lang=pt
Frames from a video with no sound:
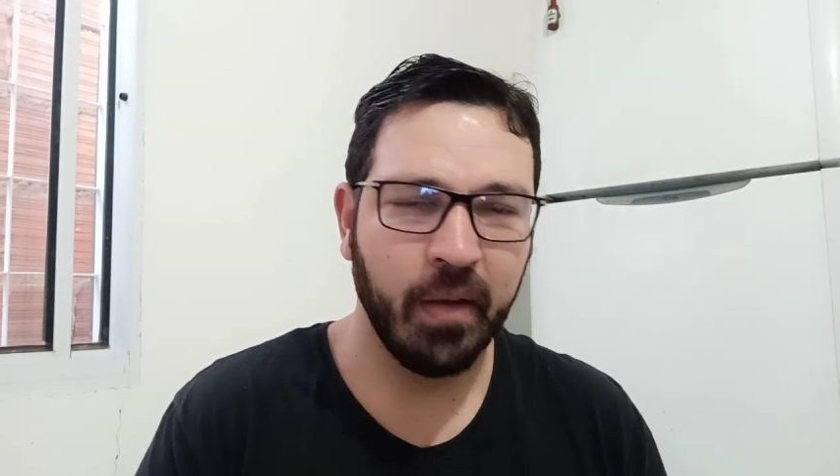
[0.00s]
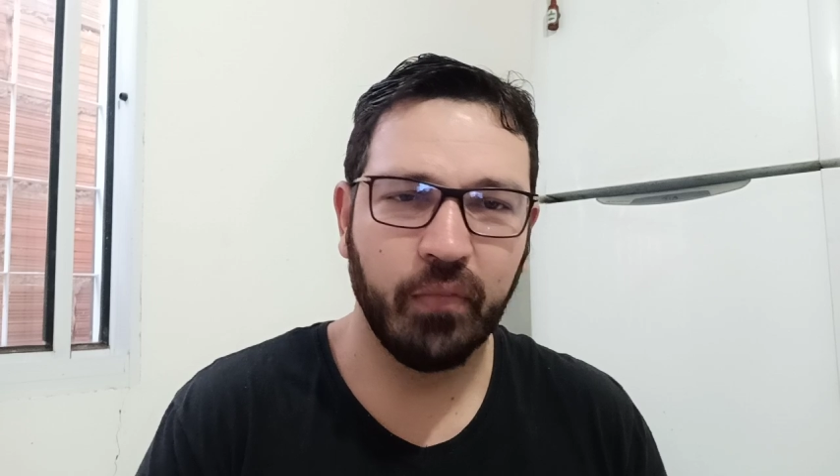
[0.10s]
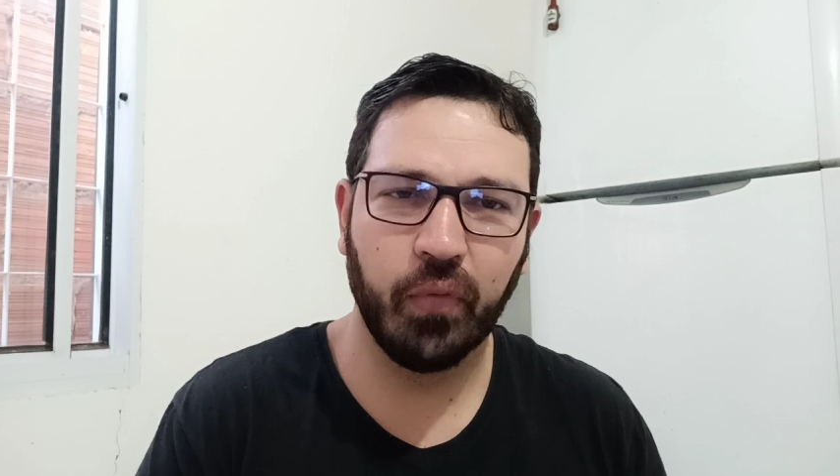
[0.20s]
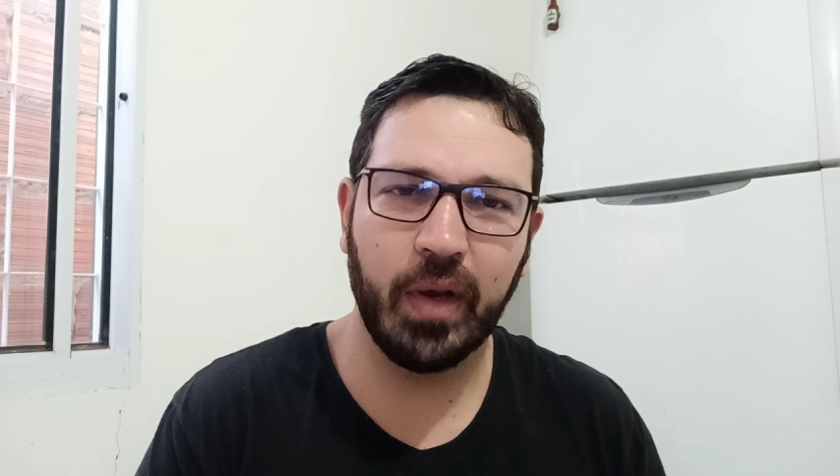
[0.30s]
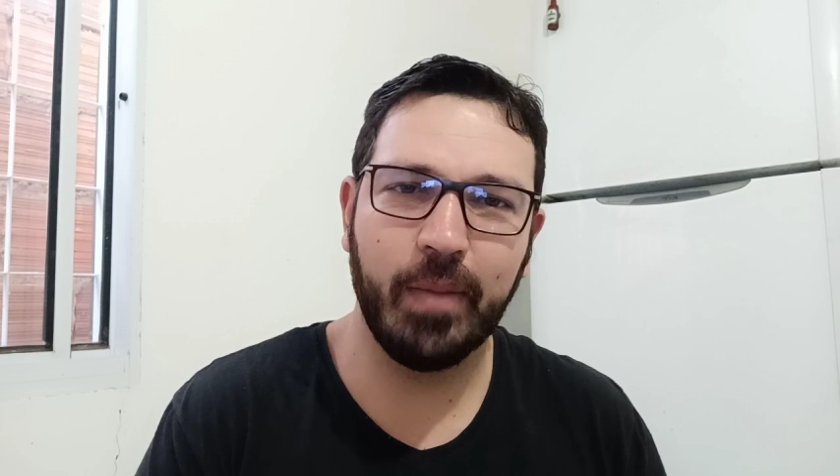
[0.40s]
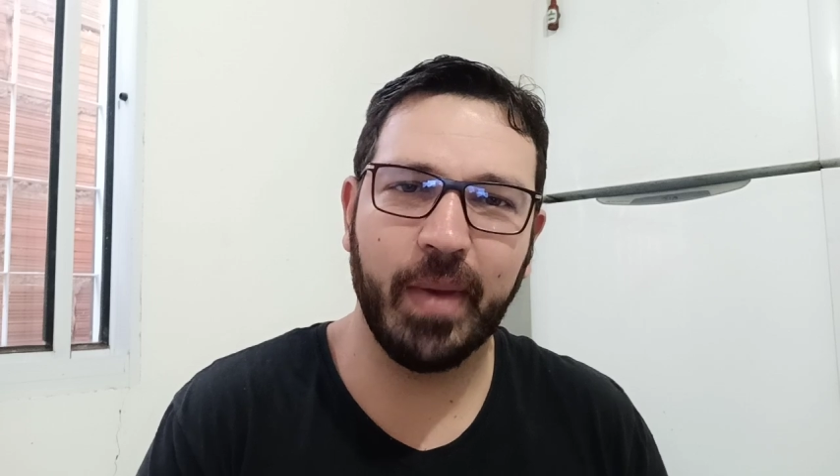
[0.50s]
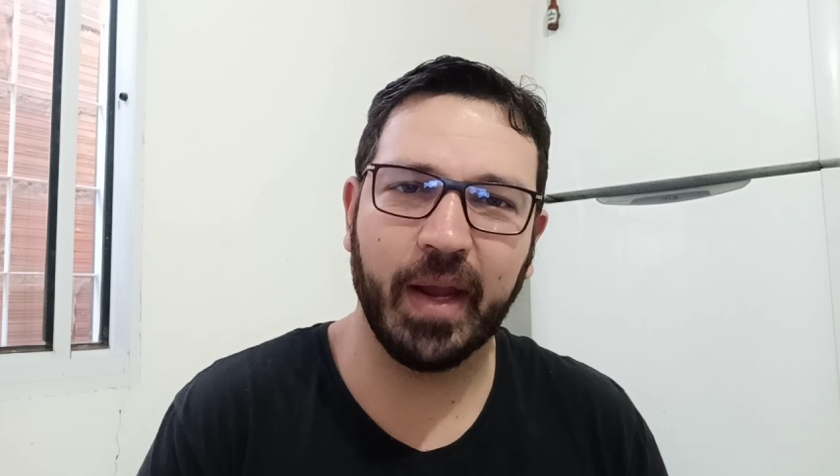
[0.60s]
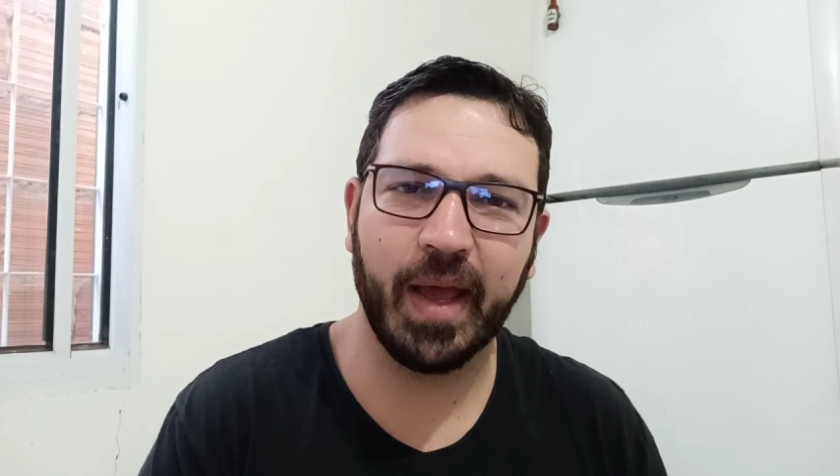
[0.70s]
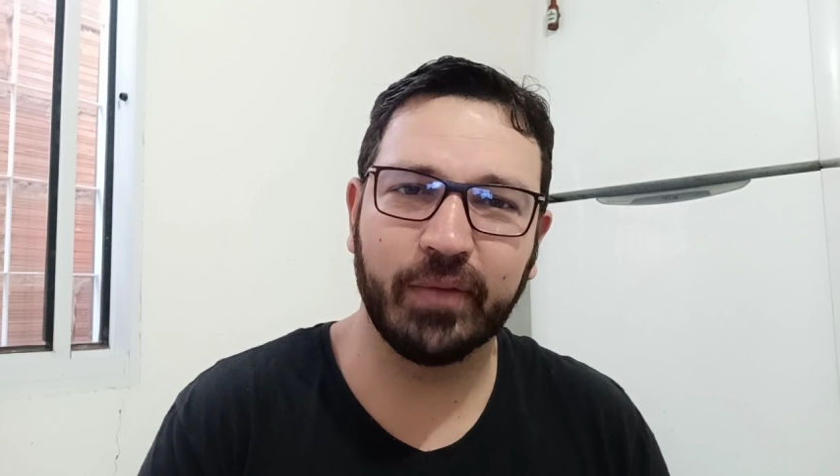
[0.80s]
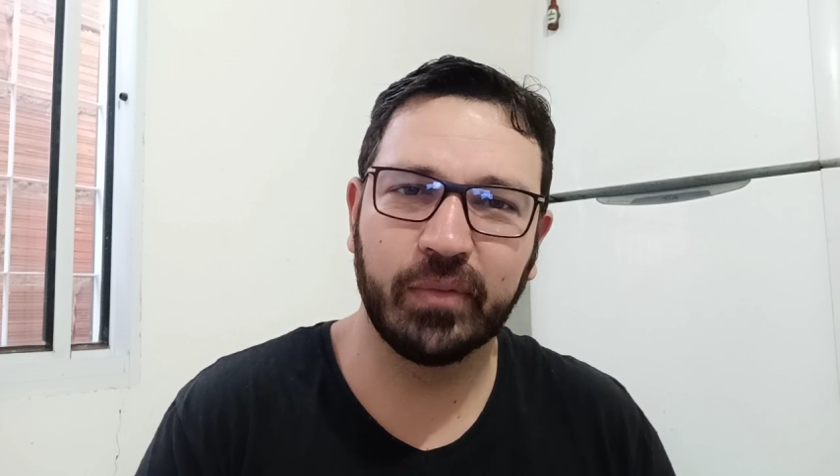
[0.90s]
foi
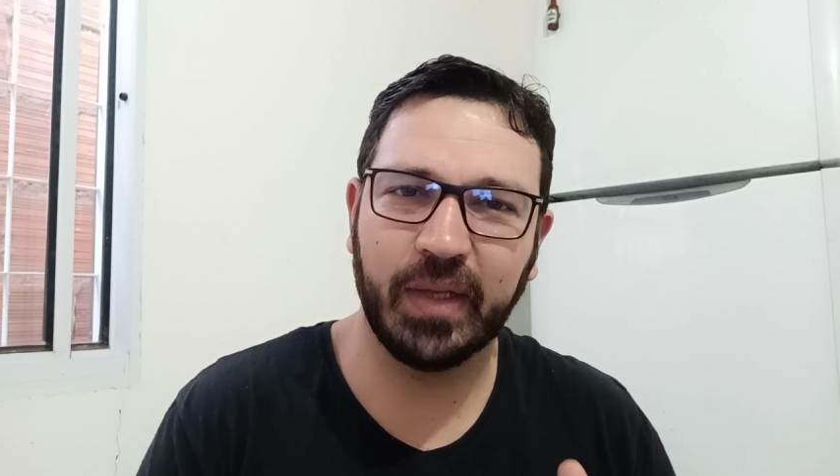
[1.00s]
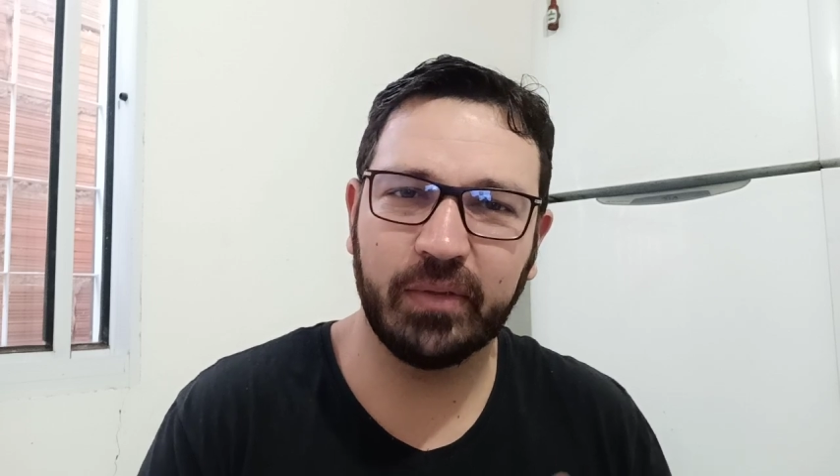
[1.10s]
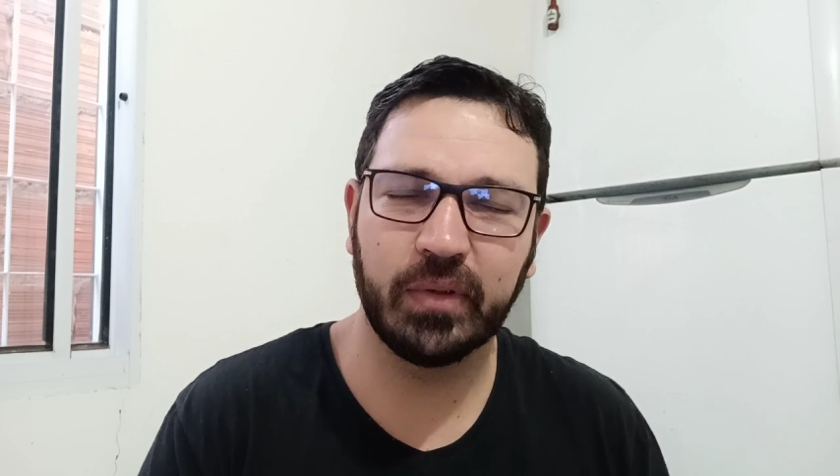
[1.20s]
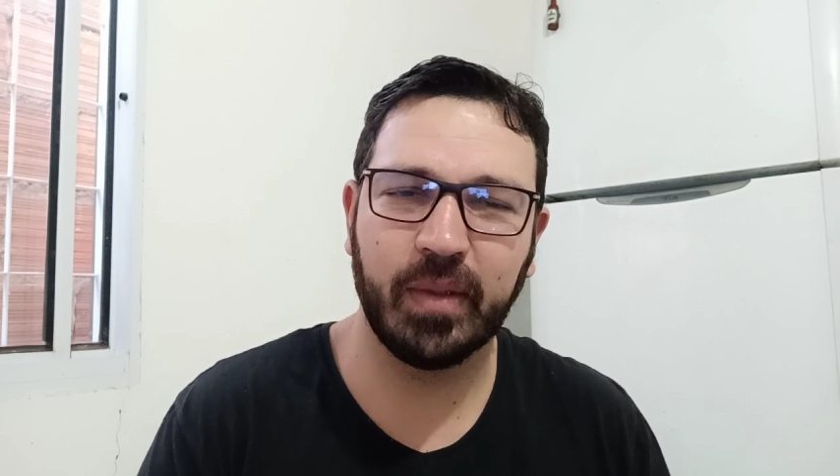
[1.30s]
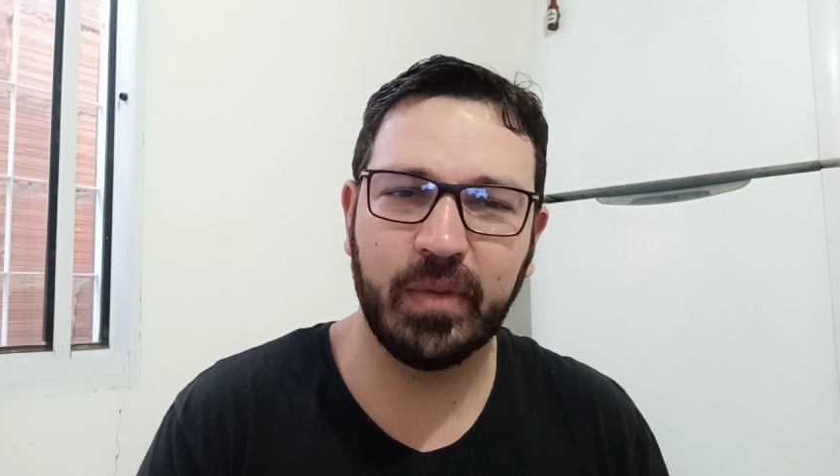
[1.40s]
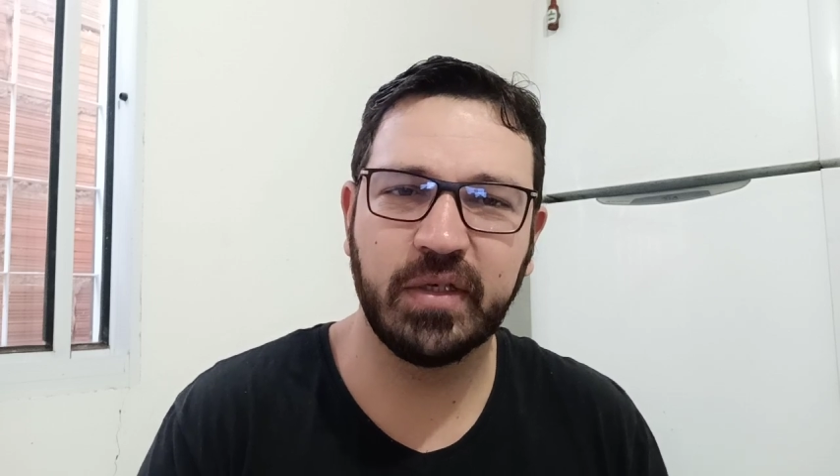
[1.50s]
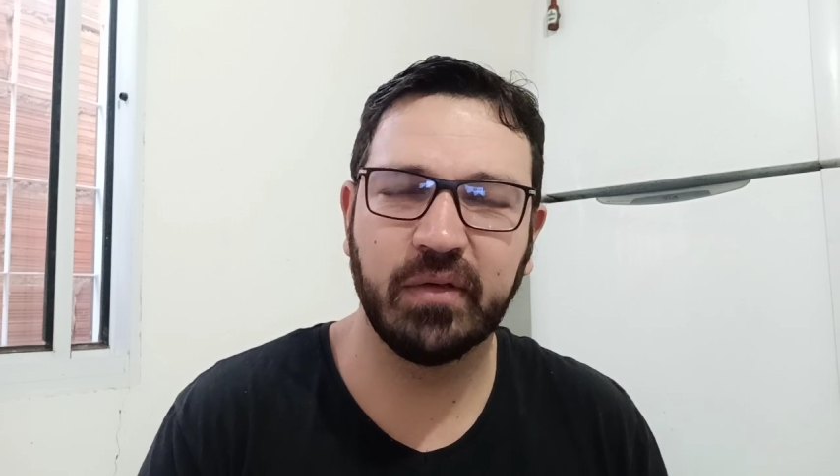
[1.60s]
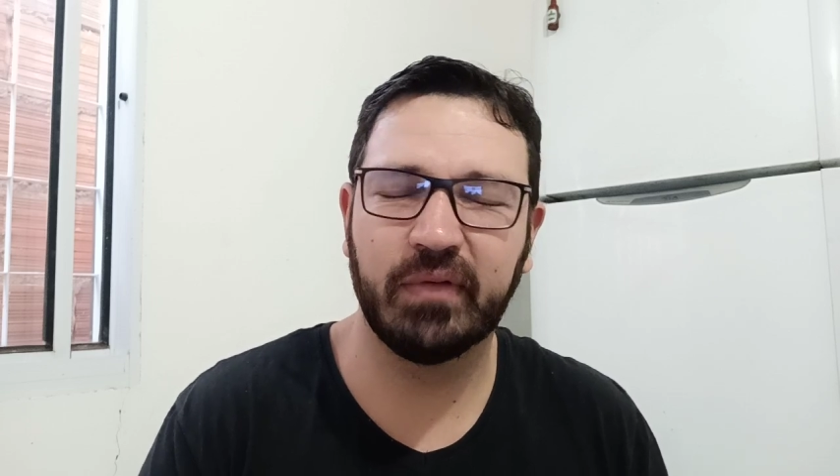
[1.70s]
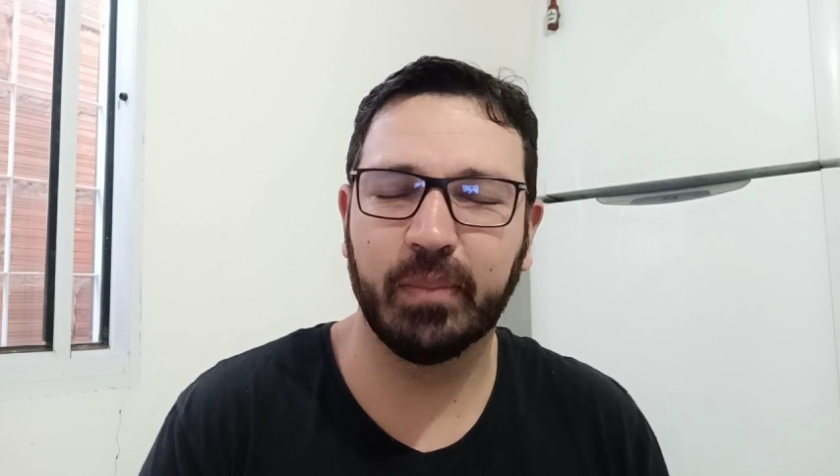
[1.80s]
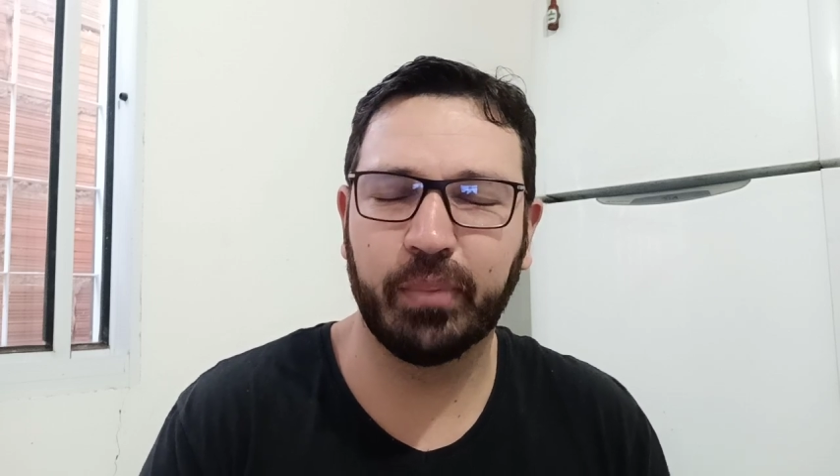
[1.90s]
liberado dentro da
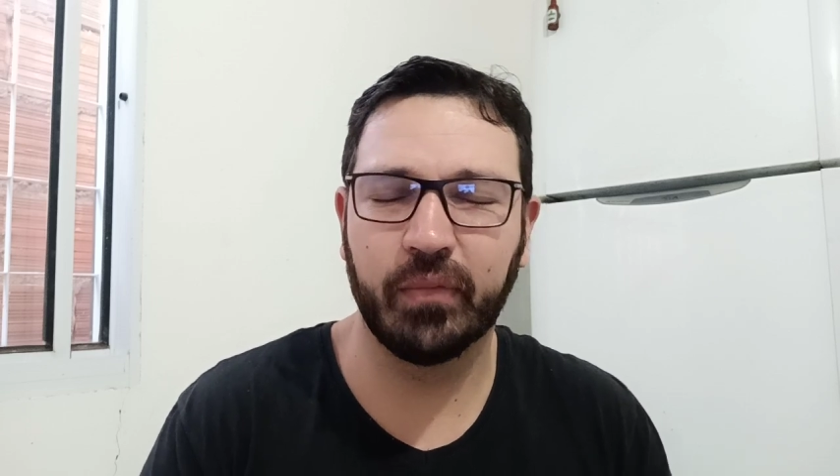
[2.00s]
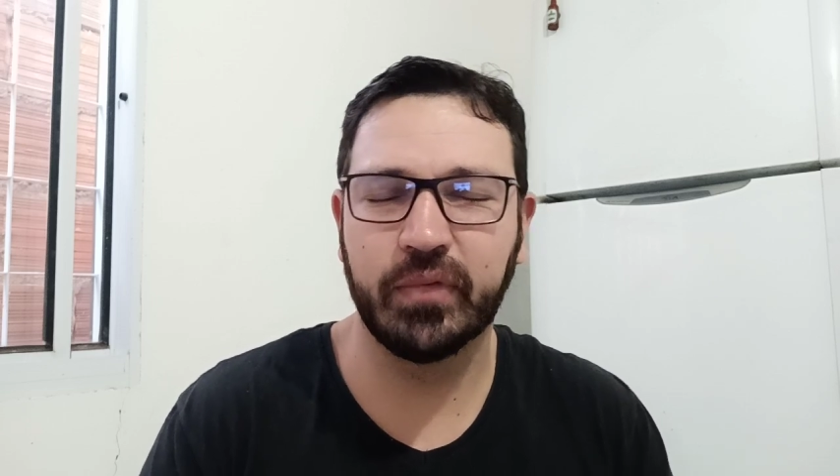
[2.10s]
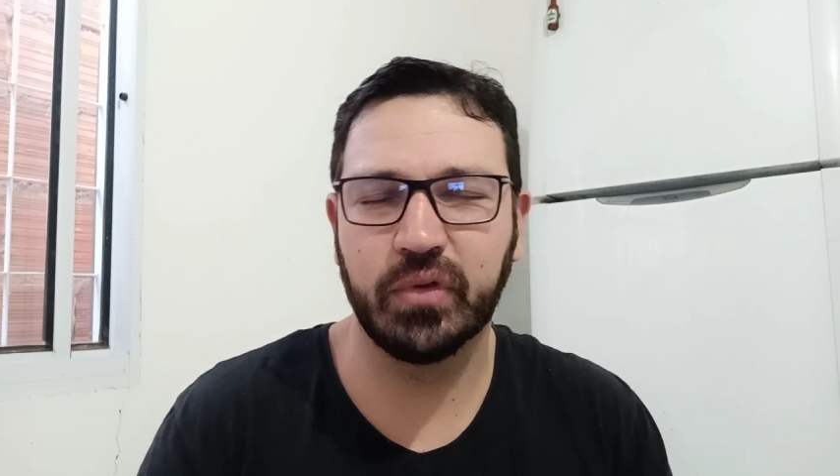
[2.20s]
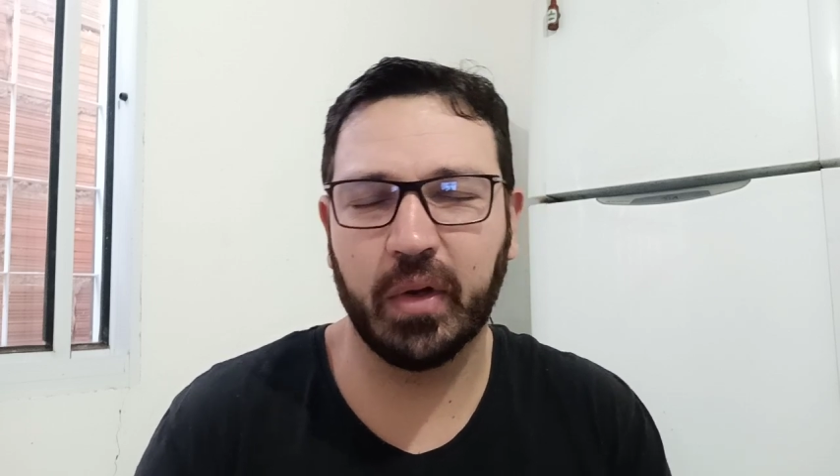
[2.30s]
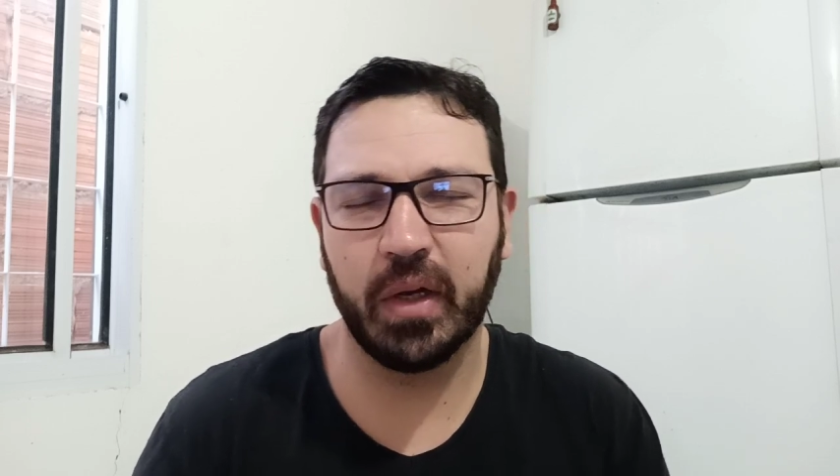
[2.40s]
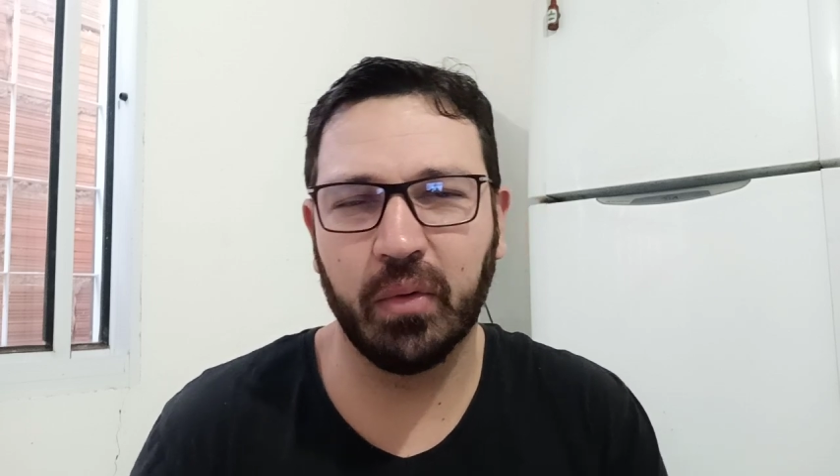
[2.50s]
medida provisória